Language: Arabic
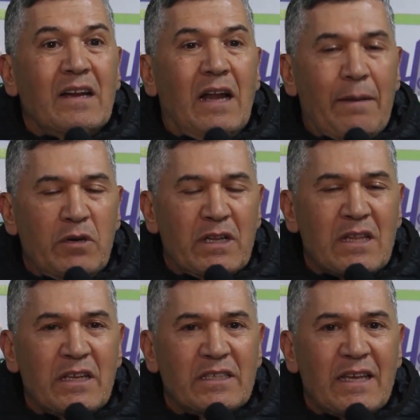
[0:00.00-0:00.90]
لعب
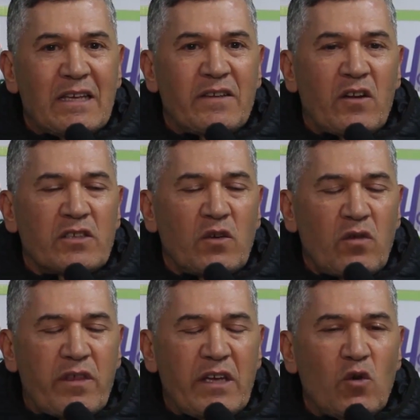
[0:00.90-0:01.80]
لنا ند زاد الشوط
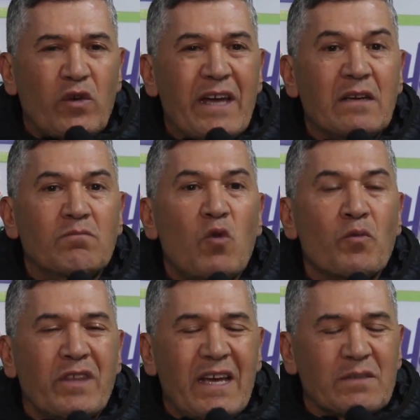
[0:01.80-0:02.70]
الثاني وكان
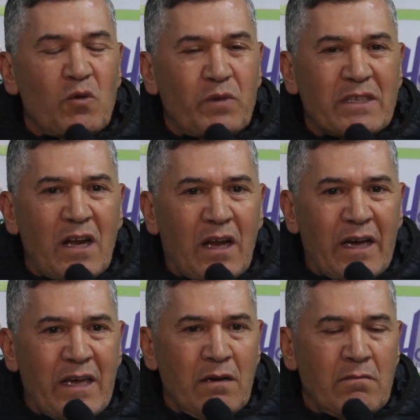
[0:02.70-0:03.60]
ممتاز ممتاز
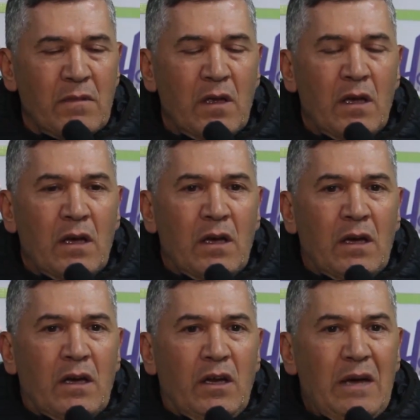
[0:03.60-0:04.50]
للغايه
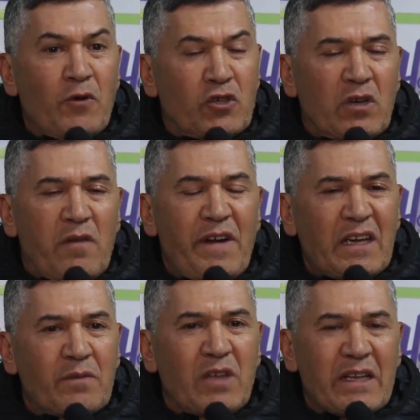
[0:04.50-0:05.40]
حب نشكر
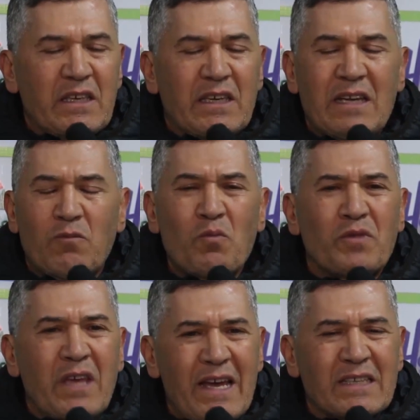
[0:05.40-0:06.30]
الفريق بتاعتي كان
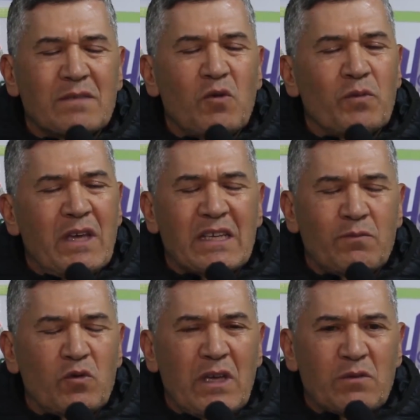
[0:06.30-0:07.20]
ممتاز ممتاز
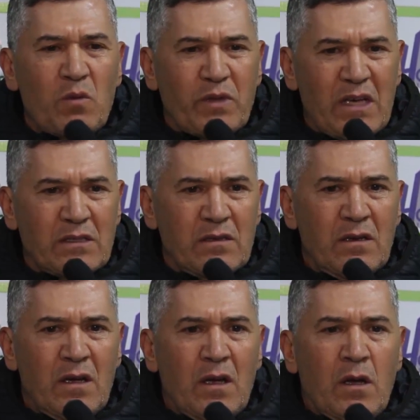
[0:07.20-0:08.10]
ممتاز ممتاز
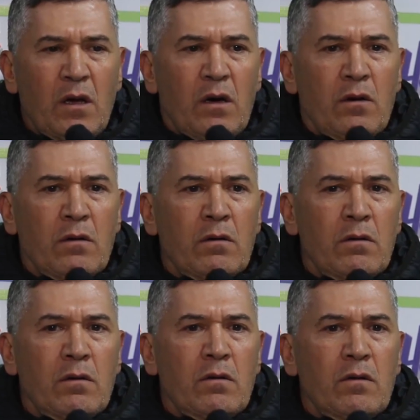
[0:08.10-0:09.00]

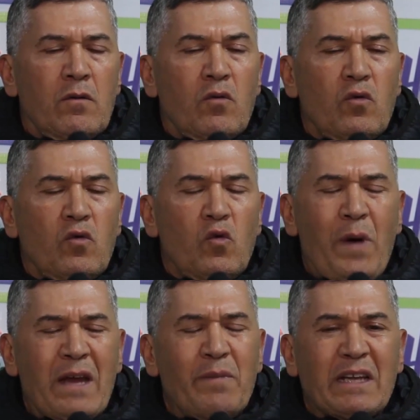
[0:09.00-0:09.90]

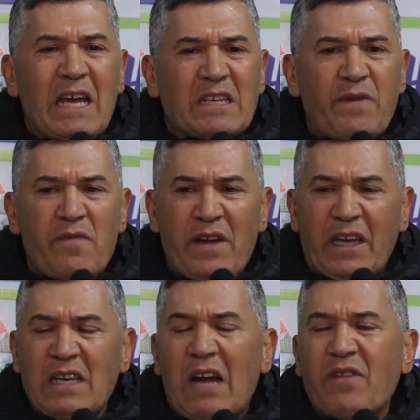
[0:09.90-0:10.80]
وبان بالكاشف
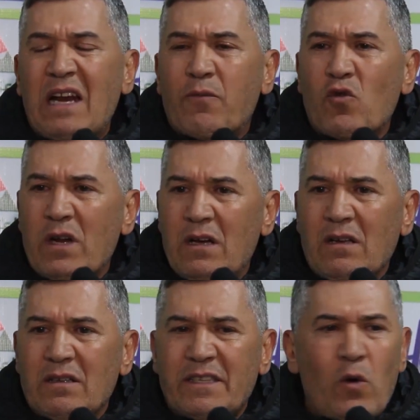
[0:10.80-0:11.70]
الفريق يعرف يلعب كوره
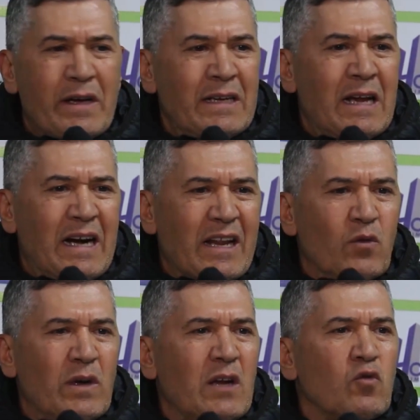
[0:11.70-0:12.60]
سواء كان على الارض
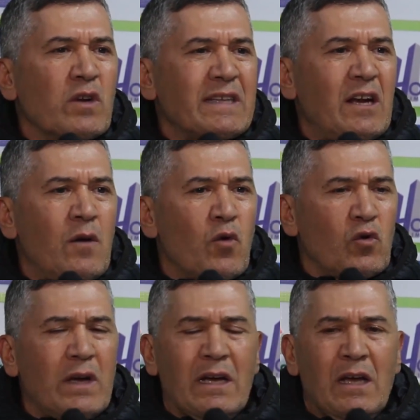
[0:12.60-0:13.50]
ولا الكره على العمق
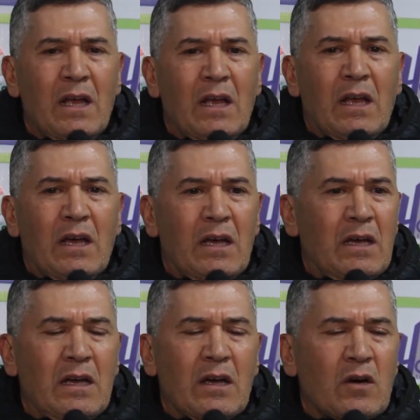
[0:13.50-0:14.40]
ولا
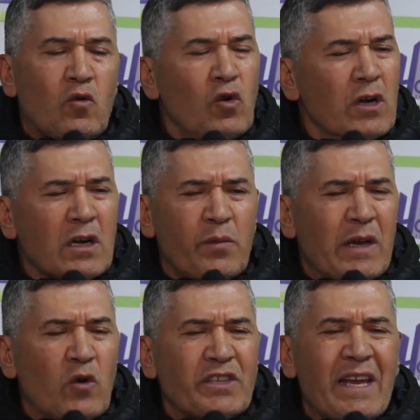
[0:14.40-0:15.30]
آه كل
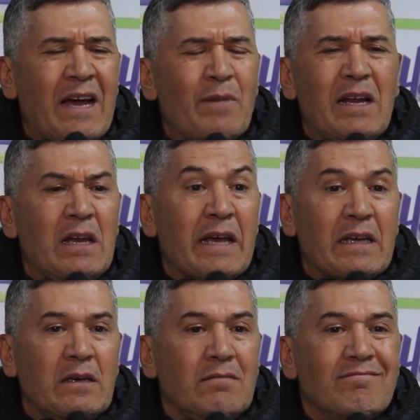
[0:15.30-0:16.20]
كبيره وصغيره عملها
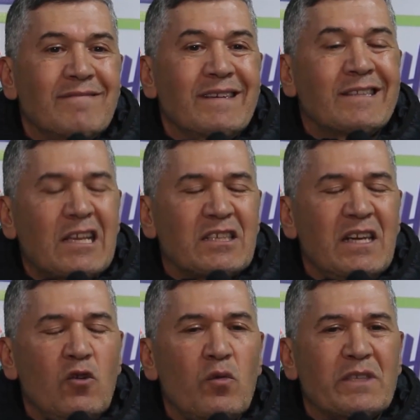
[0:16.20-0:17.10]
لكن
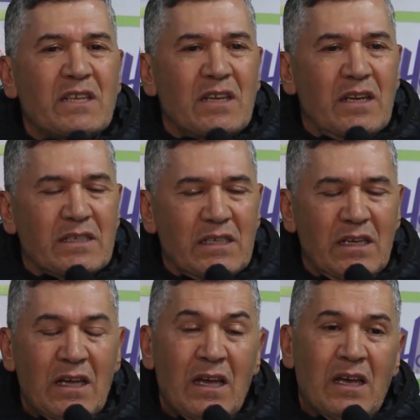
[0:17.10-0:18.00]
التسجيل هو ما سجلناش
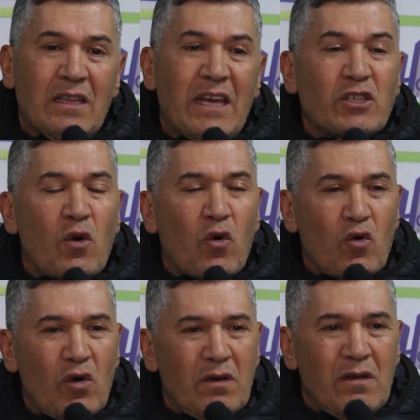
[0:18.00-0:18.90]
نرجع
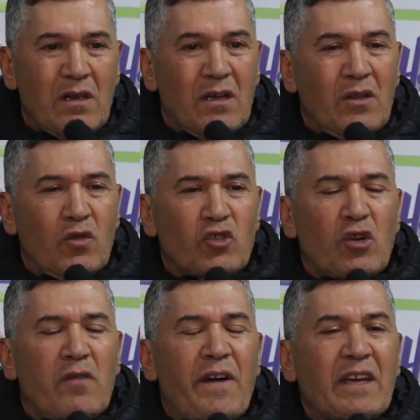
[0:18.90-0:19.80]
ونقول
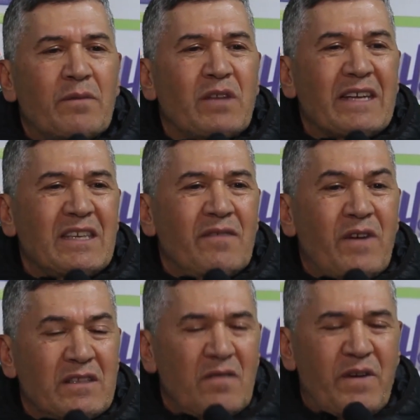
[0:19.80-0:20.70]
نشكر الفريق بتاعتي
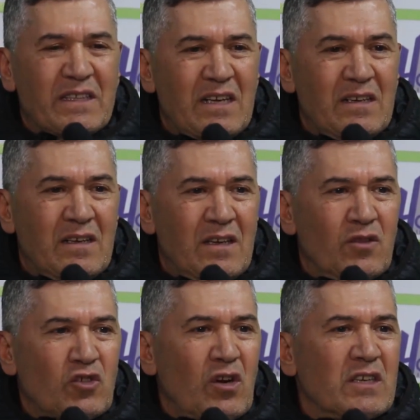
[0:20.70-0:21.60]
فردا فردا
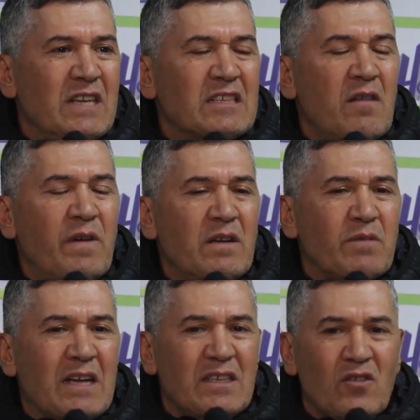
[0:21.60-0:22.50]
نشكر الجهاز الفني
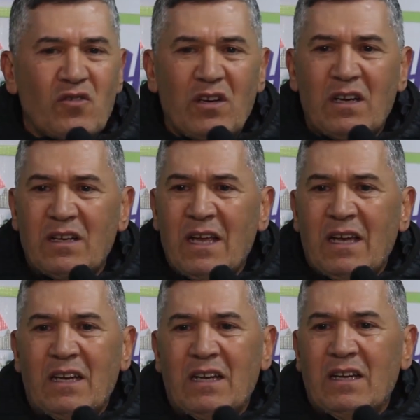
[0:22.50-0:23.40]
بتاعتي نشكر
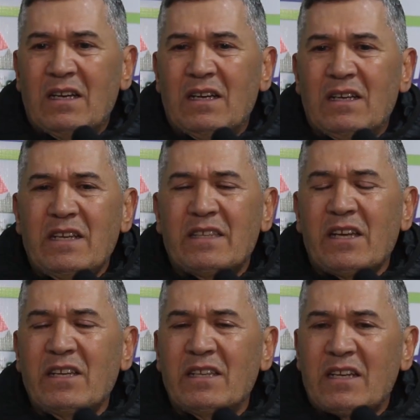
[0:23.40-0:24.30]

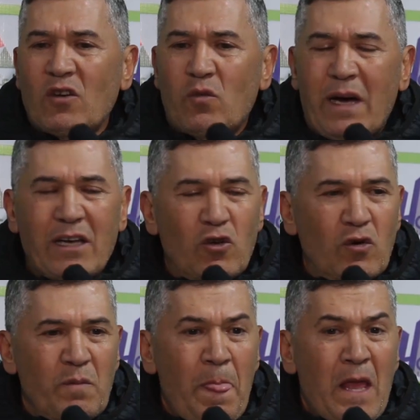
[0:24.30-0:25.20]
الاداريين اللي كانوا معايا
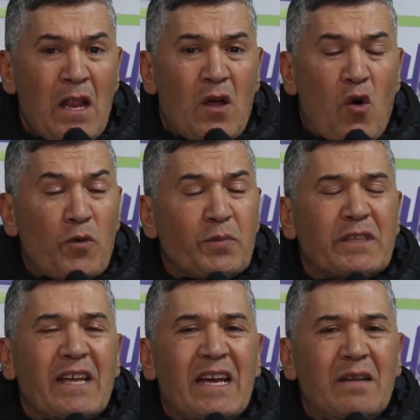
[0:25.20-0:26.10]
اليوم ومش
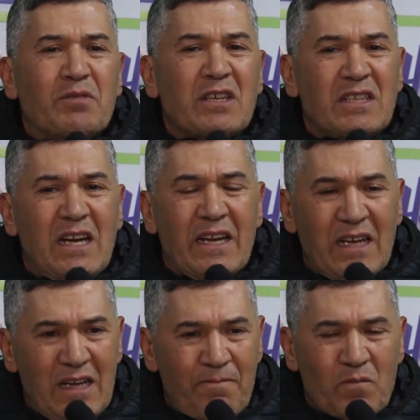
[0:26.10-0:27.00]
بالسهل باش يجي
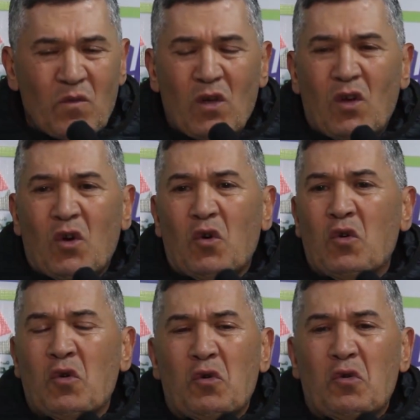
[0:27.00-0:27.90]
لهنا
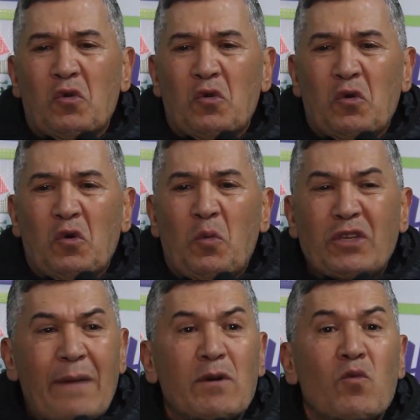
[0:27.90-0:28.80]

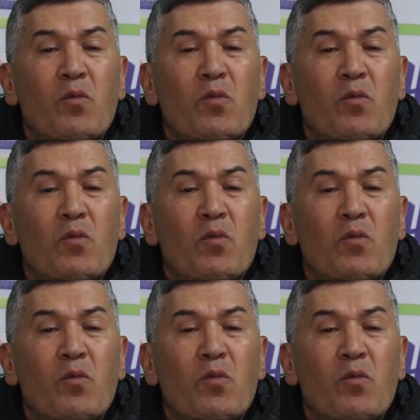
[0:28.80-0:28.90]
وباش تعمل